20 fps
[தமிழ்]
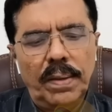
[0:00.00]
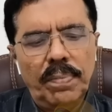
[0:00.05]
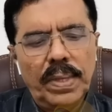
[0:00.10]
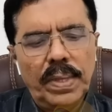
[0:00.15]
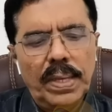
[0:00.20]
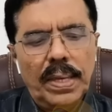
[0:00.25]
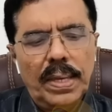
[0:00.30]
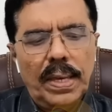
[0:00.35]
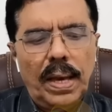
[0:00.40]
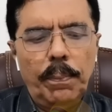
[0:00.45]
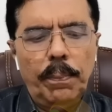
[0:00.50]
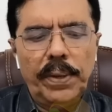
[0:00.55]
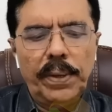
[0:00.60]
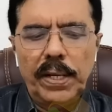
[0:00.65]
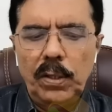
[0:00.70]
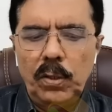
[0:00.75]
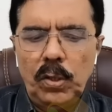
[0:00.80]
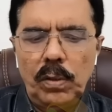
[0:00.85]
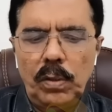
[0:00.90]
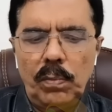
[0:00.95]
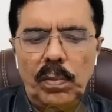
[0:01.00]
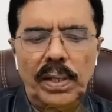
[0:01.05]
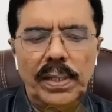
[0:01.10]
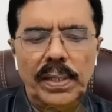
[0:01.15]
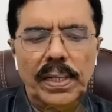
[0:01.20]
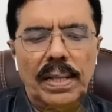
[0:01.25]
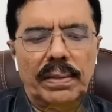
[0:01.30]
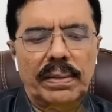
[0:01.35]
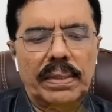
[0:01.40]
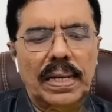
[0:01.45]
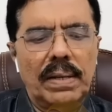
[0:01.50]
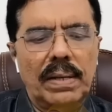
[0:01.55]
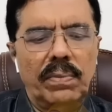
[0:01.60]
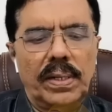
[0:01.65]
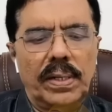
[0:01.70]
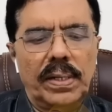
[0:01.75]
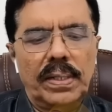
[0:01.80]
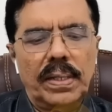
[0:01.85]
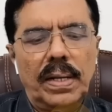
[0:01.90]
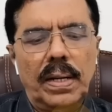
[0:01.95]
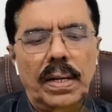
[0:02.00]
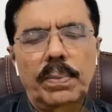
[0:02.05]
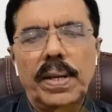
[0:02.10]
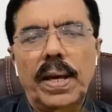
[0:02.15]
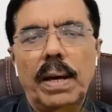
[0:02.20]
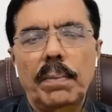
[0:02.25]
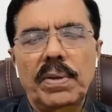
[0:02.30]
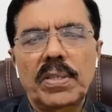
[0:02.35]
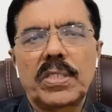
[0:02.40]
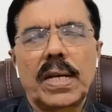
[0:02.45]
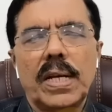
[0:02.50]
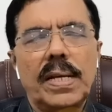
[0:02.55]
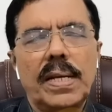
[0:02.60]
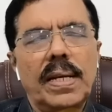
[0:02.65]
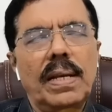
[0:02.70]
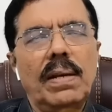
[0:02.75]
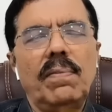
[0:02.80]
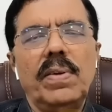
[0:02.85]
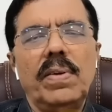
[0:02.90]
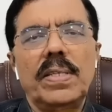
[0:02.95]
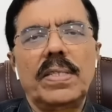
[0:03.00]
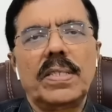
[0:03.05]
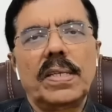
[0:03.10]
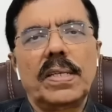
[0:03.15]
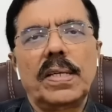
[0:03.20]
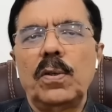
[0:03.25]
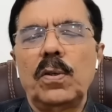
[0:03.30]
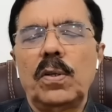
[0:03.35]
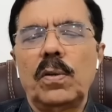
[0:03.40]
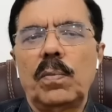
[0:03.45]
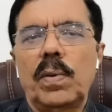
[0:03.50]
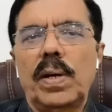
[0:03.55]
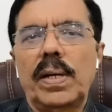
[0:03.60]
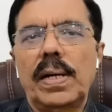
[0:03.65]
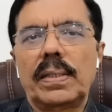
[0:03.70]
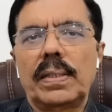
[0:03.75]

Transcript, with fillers: அப்புறம் இன்னொரு மாநில தலைவர் அப்படி அமைச்சர் அனில் விஜ் இன்னொரு மாநில